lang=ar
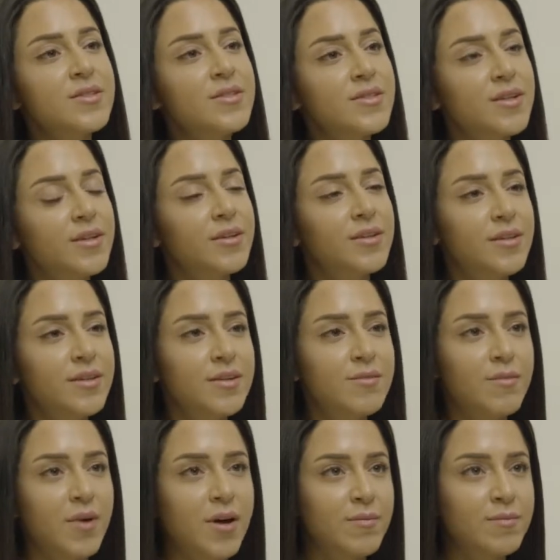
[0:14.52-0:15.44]
لسه
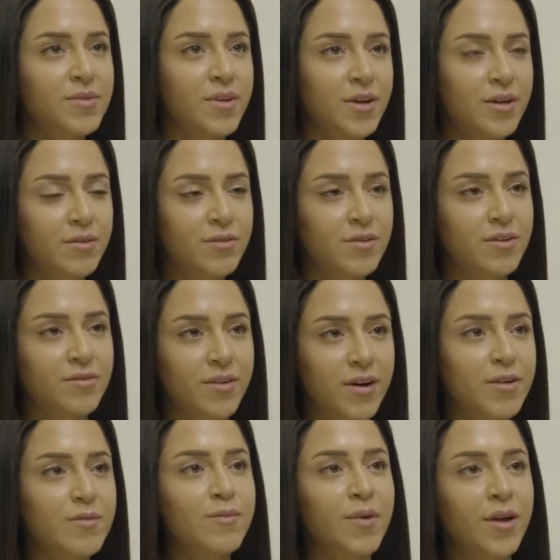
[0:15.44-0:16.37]
كتير ما بتعرف
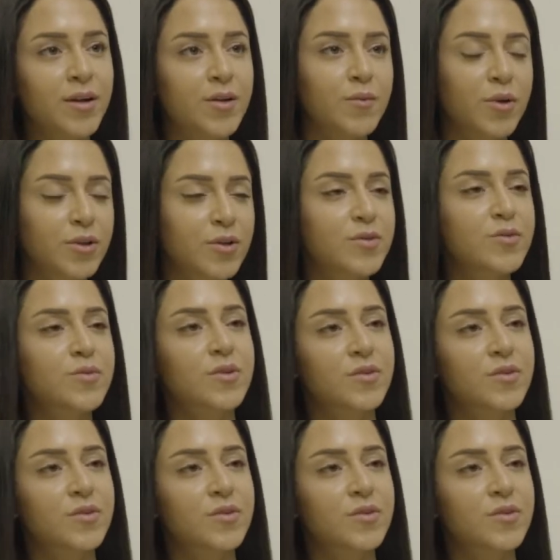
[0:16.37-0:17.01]
الفرق بين البوتوكس